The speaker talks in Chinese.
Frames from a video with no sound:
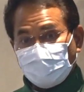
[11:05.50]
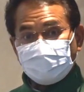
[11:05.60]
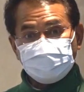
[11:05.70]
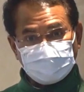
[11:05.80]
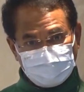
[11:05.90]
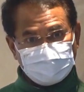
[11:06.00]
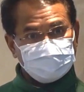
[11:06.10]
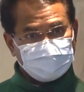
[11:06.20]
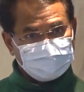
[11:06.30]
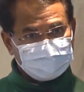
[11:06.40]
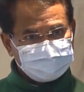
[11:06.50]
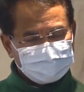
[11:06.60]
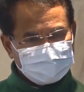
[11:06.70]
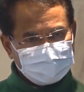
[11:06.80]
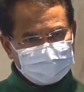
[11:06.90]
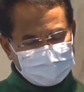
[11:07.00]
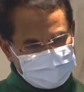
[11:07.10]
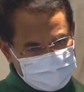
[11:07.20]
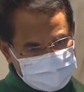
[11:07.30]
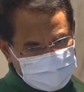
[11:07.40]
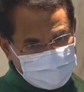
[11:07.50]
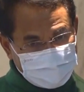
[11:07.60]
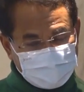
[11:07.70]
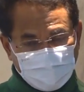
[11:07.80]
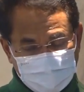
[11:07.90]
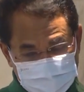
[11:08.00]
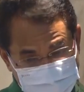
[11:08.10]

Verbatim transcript: 们所拥有的，那这些我们